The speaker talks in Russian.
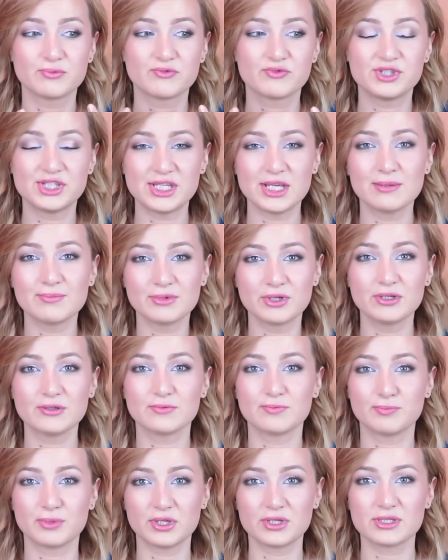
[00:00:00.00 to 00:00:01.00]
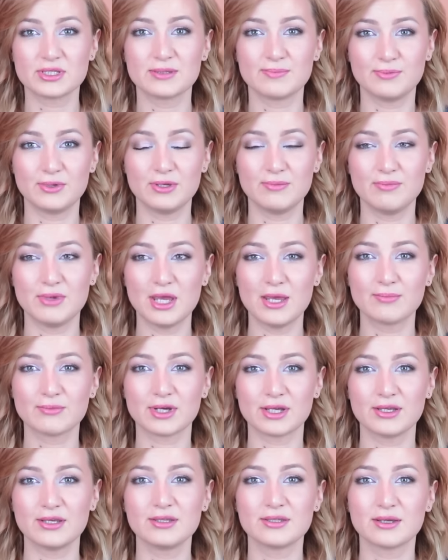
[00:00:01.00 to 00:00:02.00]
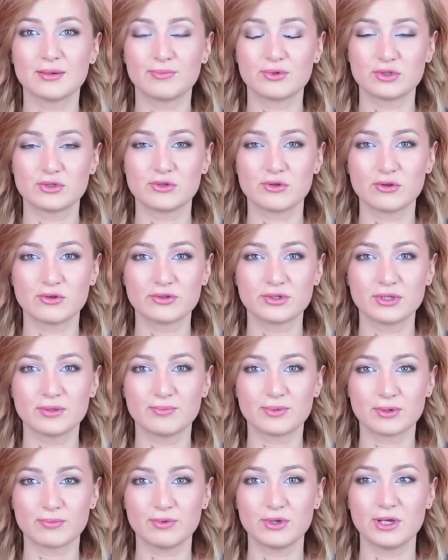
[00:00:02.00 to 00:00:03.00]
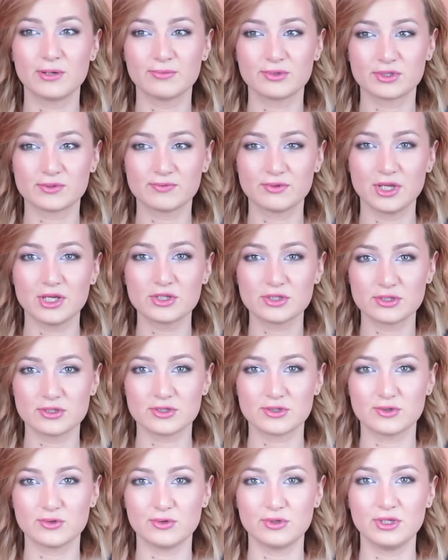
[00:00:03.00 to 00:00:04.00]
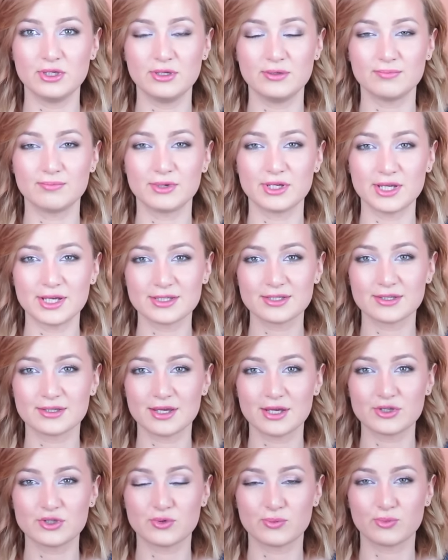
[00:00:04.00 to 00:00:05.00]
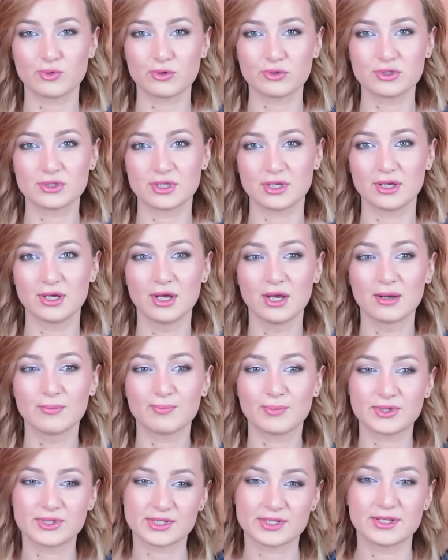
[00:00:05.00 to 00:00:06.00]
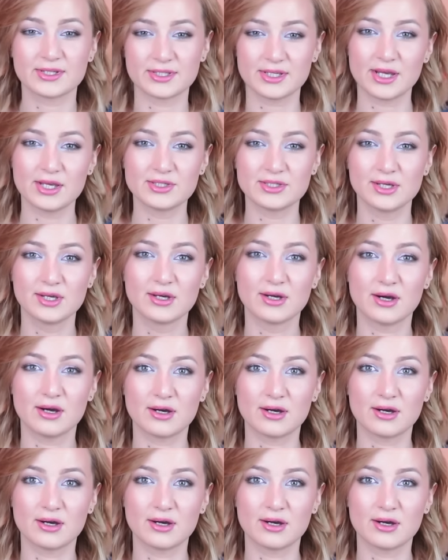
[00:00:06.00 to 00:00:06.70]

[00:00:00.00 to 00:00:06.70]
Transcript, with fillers: все мы, в принципе, имеем какие-то определенные проблемы с внешностью, и моя задача просто подсказать,